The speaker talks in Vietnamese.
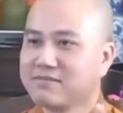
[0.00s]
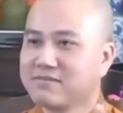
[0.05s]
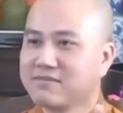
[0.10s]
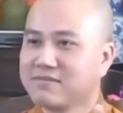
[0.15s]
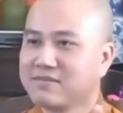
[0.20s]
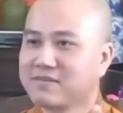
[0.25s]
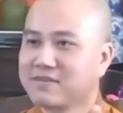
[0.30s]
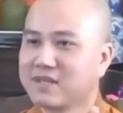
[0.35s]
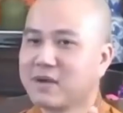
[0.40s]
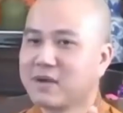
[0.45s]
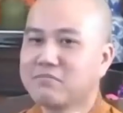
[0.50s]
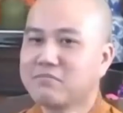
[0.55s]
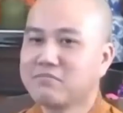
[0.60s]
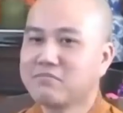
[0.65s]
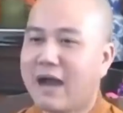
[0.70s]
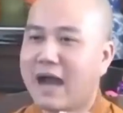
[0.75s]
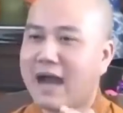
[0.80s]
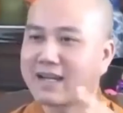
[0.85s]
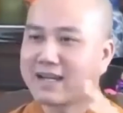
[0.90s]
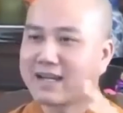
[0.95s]
tóc
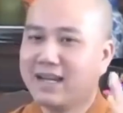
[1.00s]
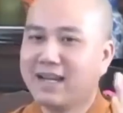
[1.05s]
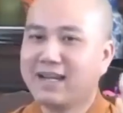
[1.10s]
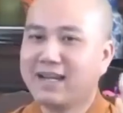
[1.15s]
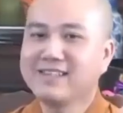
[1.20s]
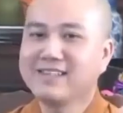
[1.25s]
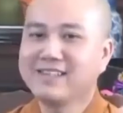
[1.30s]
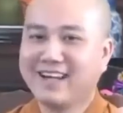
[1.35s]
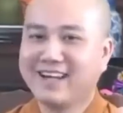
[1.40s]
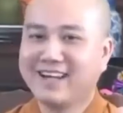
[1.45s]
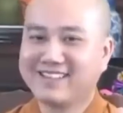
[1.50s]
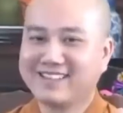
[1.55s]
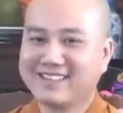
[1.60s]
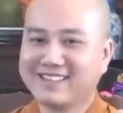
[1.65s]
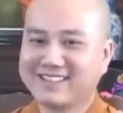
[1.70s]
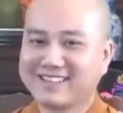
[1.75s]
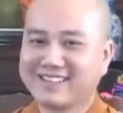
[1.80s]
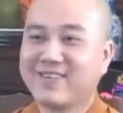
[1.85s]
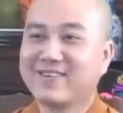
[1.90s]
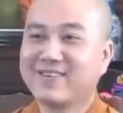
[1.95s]
bạc đã lớn dần
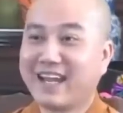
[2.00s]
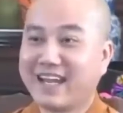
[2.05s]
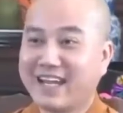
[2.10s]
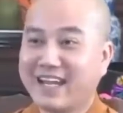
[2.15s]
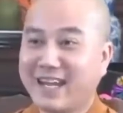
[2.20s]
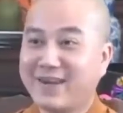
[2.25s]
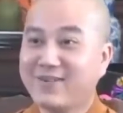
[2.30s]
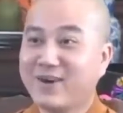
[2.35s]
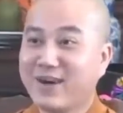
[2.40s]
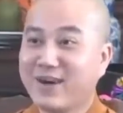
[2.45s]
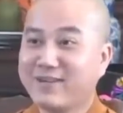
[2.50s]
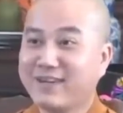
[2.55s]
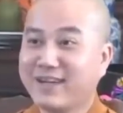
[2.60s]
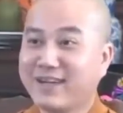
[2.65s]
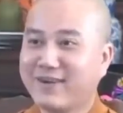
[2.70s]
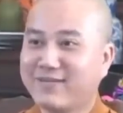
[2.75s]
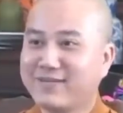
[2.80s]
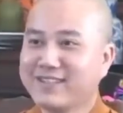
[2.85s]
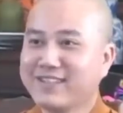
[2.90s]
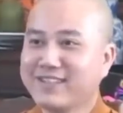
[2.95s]
câu này ngày hôm qua mình
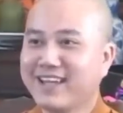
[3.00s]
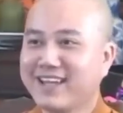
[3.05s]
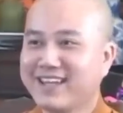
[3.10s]
học đó nha